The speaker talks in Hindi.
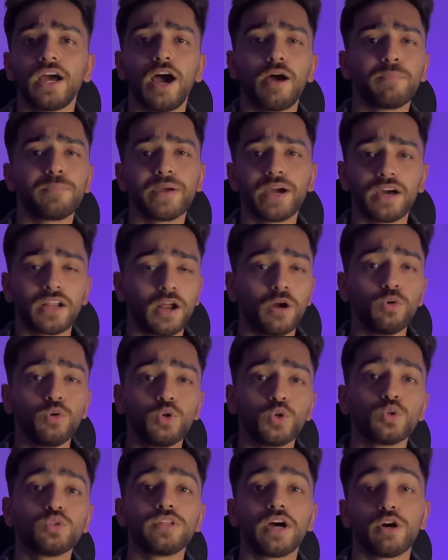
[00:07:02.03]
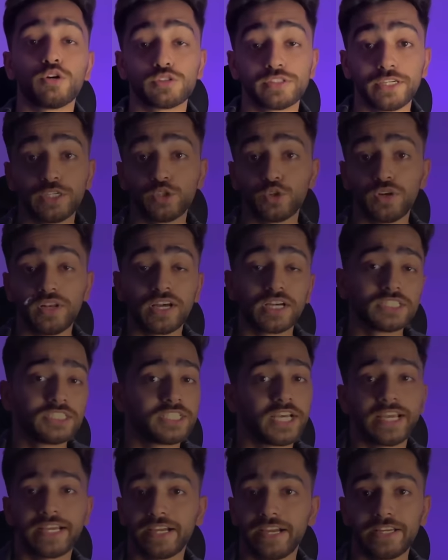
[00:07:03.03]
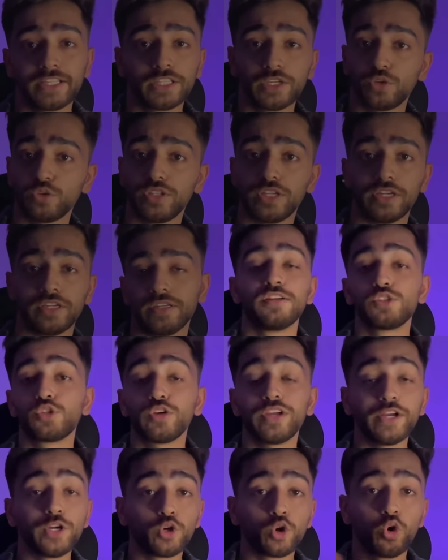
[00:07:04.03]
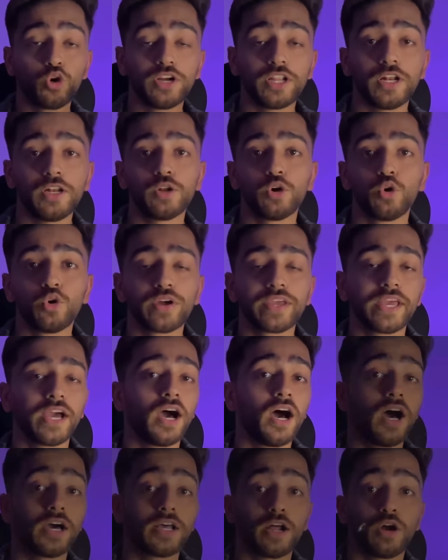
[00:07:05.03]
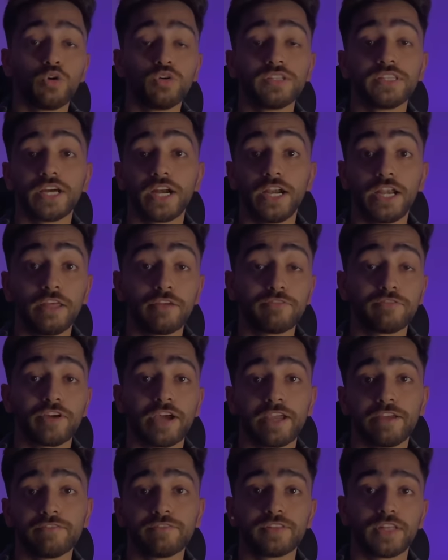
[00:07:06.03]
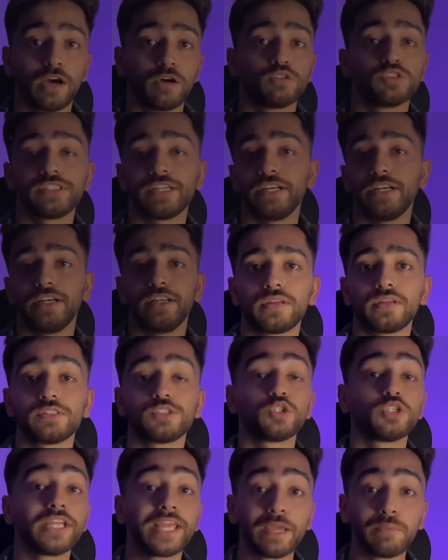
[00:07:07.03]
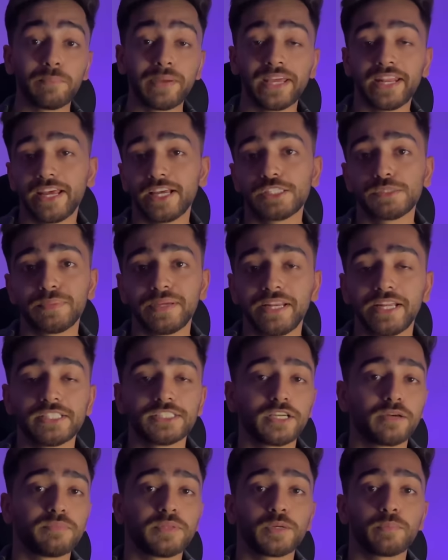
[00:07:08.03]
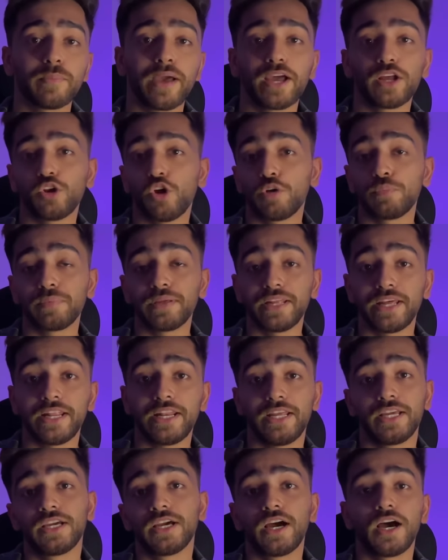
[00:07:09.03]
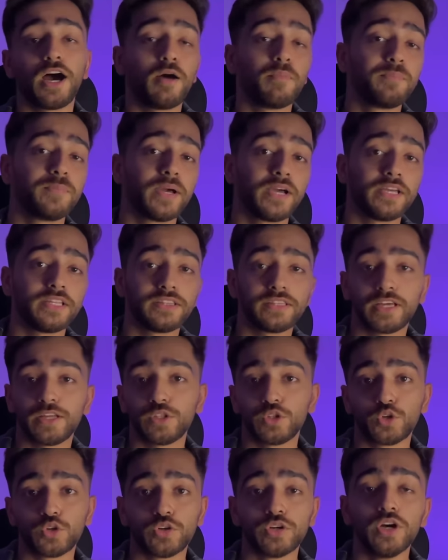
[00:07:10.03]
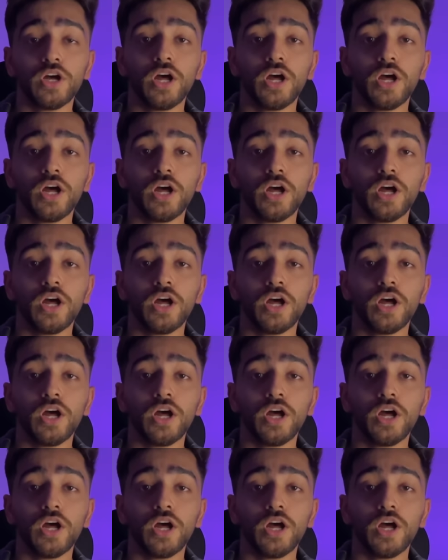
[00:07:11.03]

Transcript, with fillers: आपका अराउंड 2000 तो लग जाएगा इधर उधर सो so, ये टोटल हो गया अराउंड 35,000 सो so, ये मेरा एक्सपीरियंस है अब तक बैंगलोर में रहने का आपका इतना तो